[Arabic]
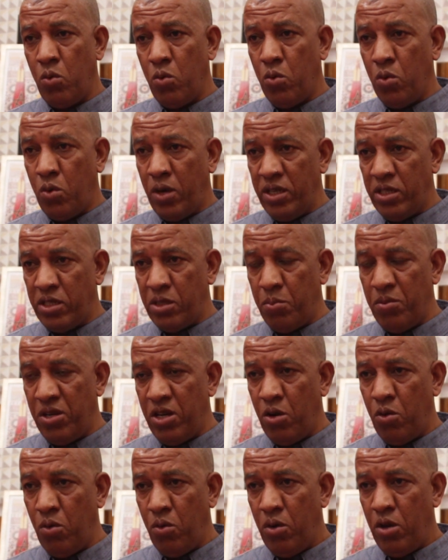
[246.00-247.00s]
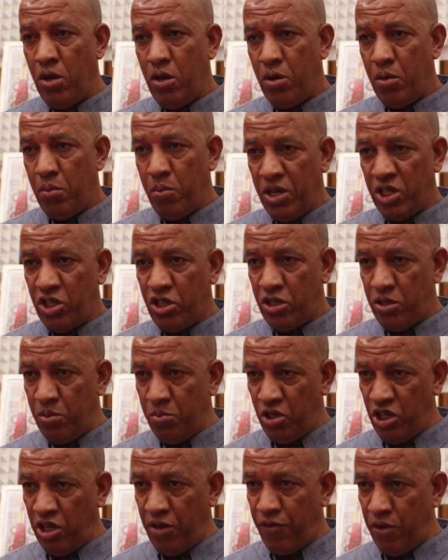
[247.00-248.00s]
وكنتمناو باش
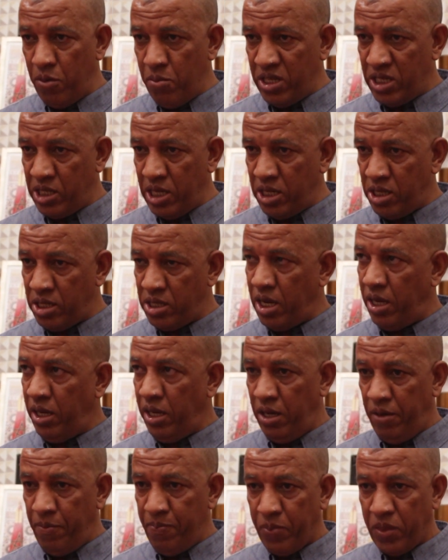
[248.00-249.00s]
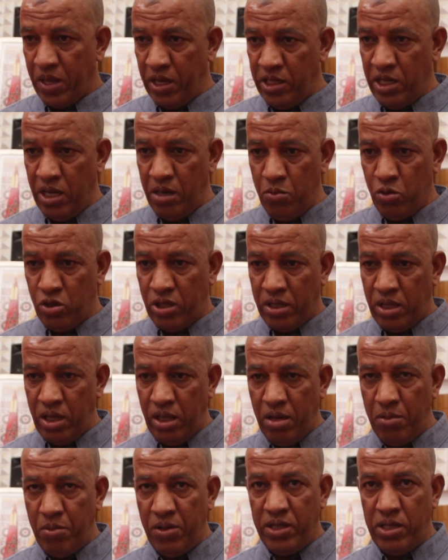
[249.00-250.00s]
تمشي في المسار الصحيح ديال
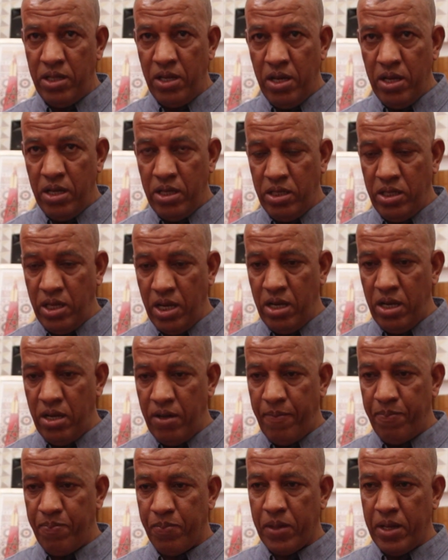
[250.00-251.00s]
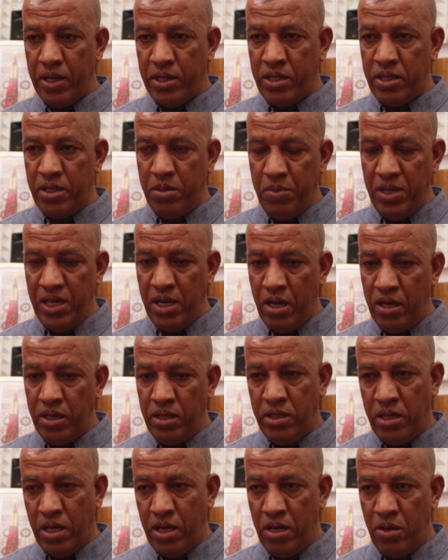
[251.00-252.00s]
المتطلبات ديال التنميه
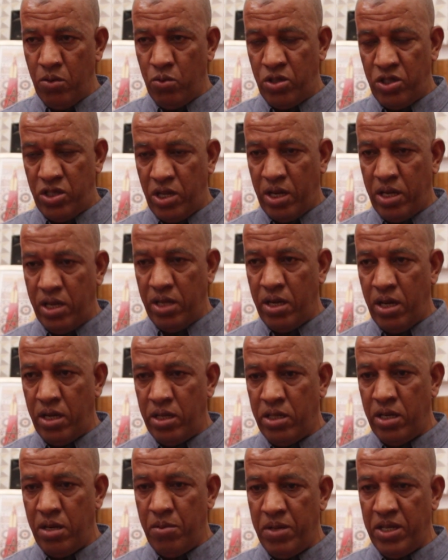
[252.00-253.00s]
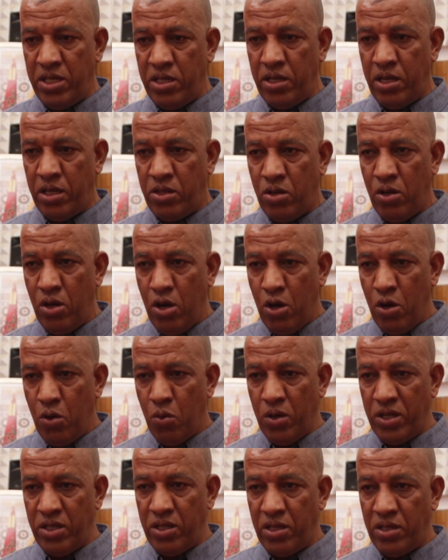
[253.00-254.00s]
ديال والساكنه ديال مدينه
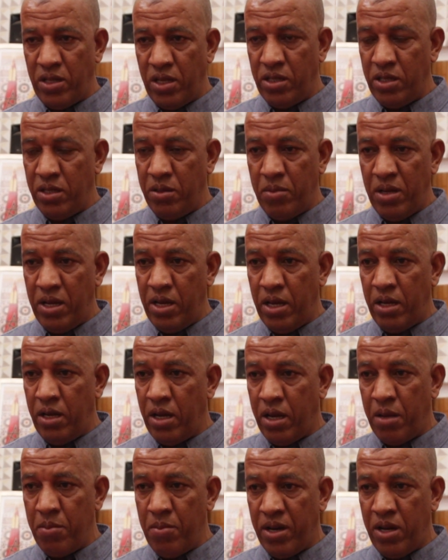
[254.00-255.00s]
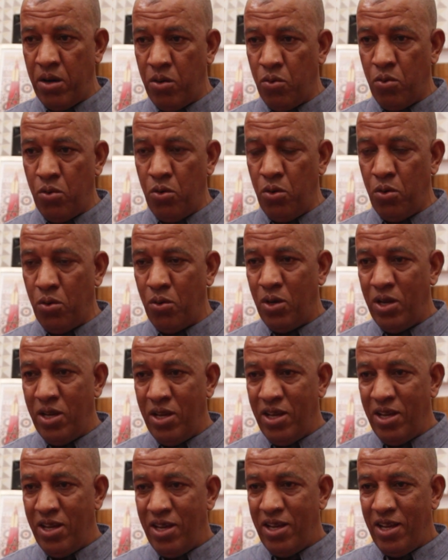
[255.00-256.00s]
ورزازات اما لان كما كنقولوا
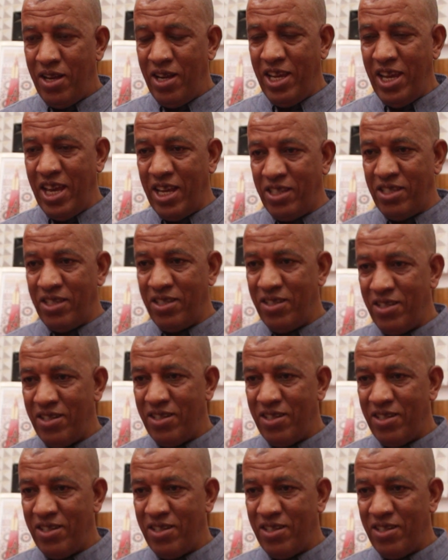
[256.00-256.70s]
اليد